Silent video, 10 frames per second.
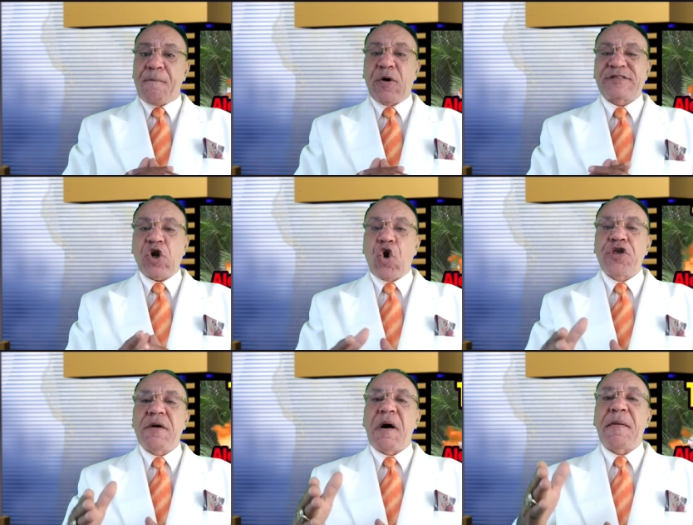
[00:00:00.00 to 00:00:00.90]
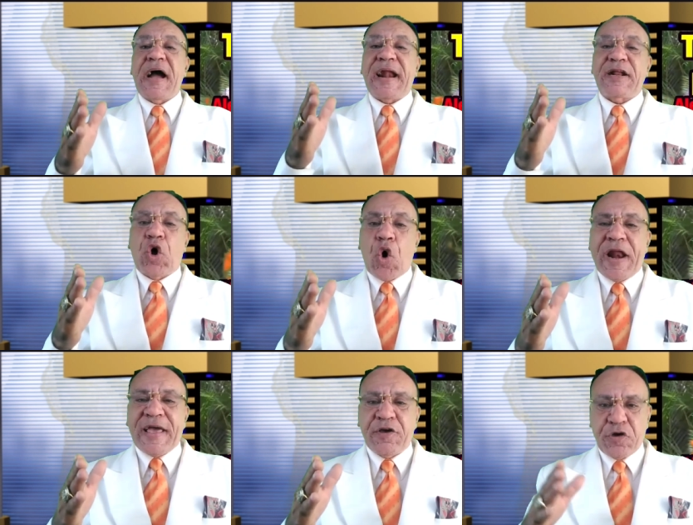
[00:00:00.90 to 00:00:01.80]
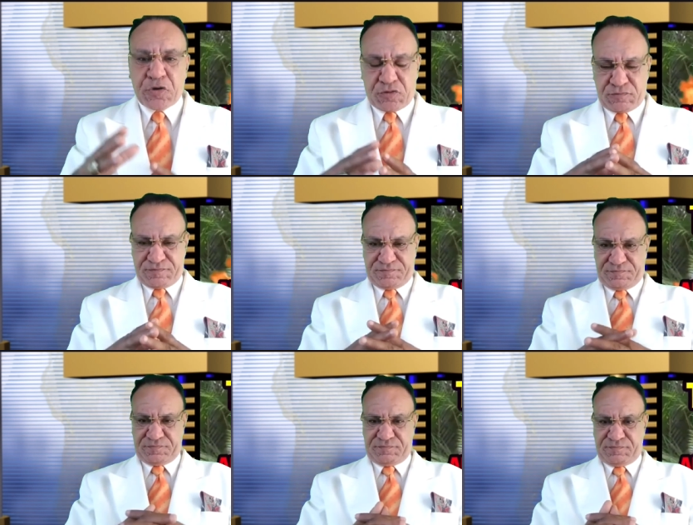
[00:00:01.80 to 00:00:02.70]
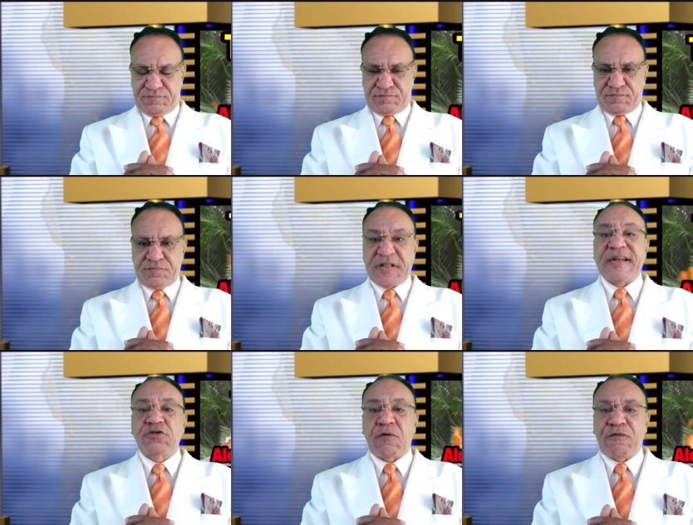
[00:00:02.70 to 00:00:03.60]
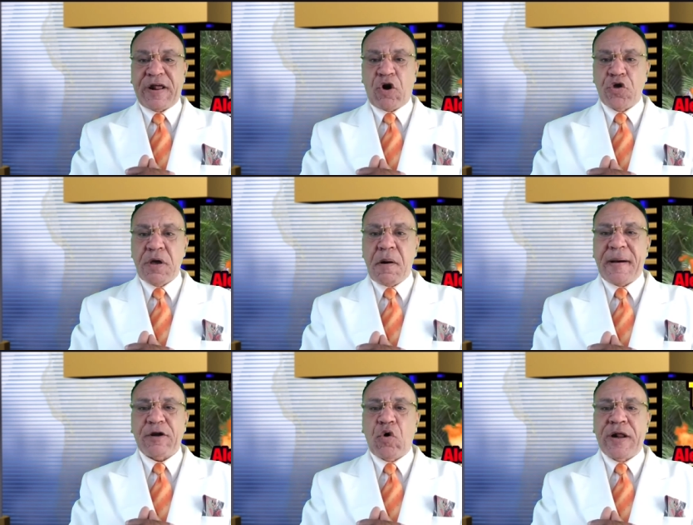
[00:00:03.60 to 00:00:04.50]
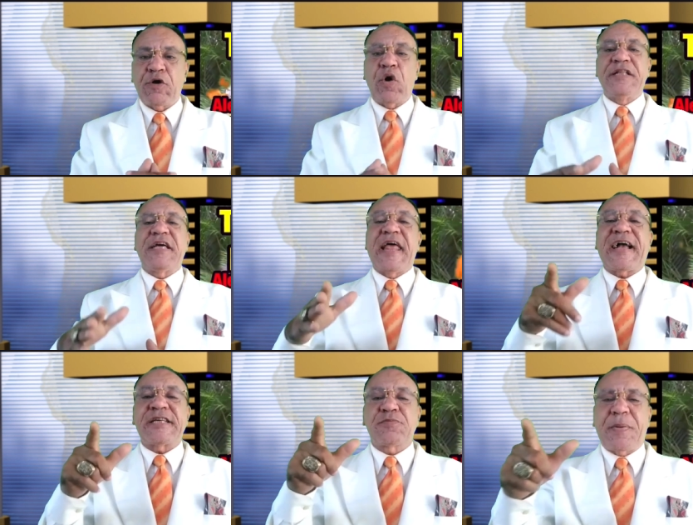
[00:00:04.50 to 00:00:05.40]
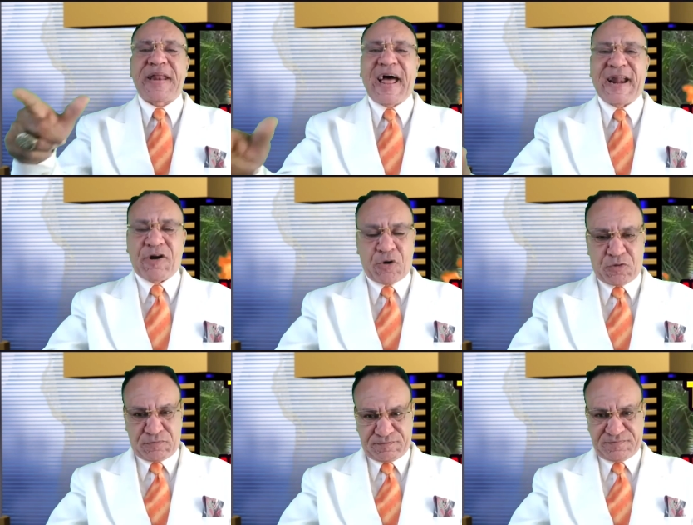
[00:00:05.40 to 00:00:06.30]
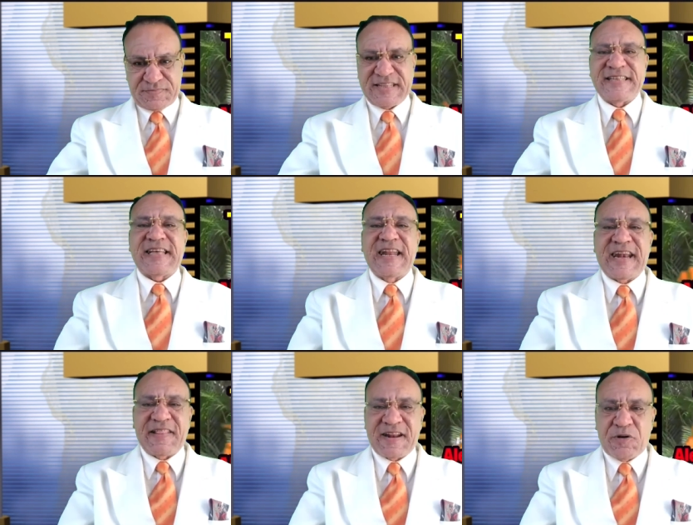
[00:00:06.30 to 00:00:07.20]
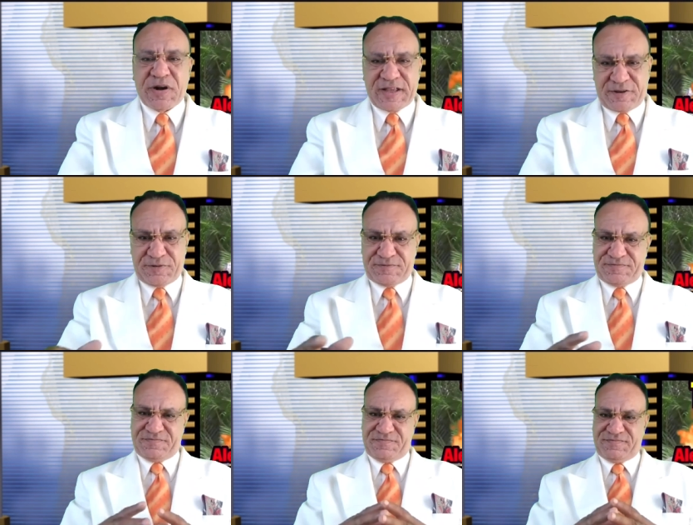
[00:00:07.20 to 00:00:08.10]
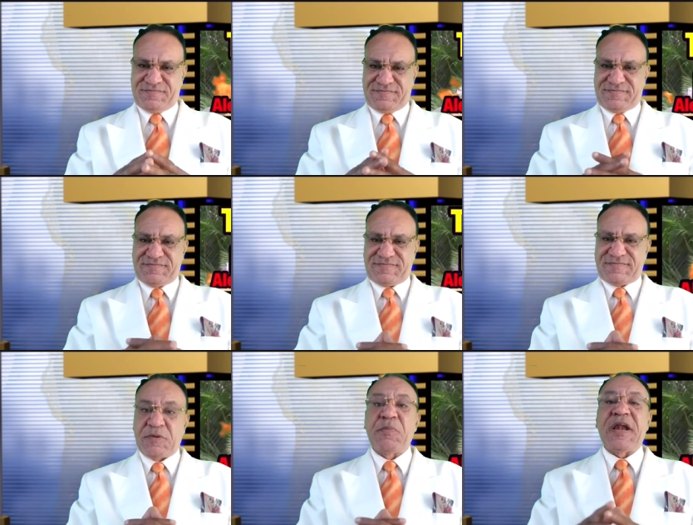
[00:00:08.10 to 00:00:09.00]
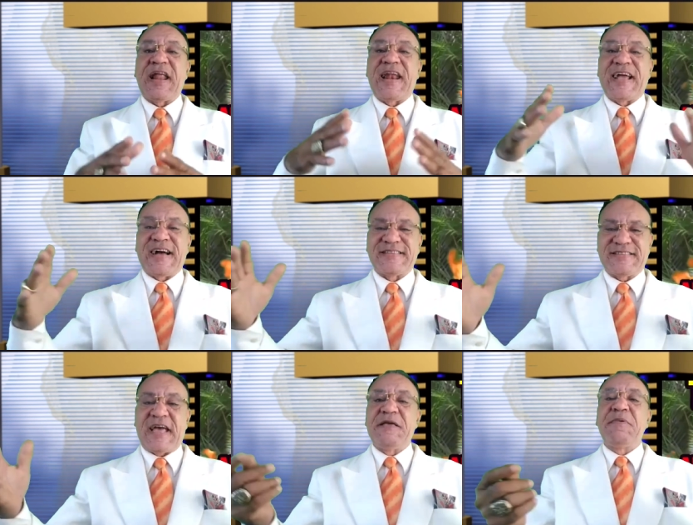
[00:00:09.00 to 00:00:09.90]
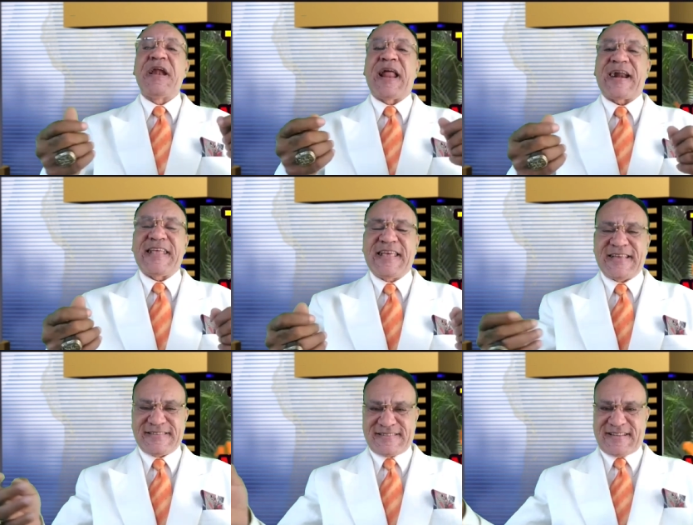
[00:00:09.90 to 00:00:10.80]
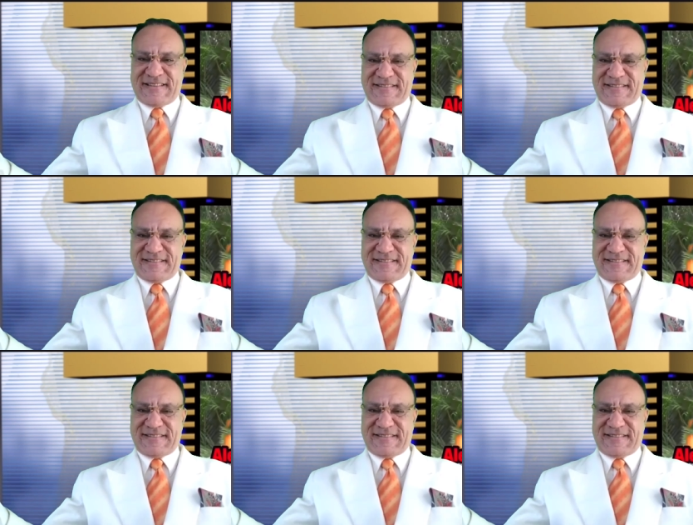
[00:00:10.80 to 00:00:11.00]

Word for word: pues lo llevaban al colegio. El chofer lo llevaba al colegio y tenía que esperarlo que saliera del colegio. Mire la elegancia y mire la riqueza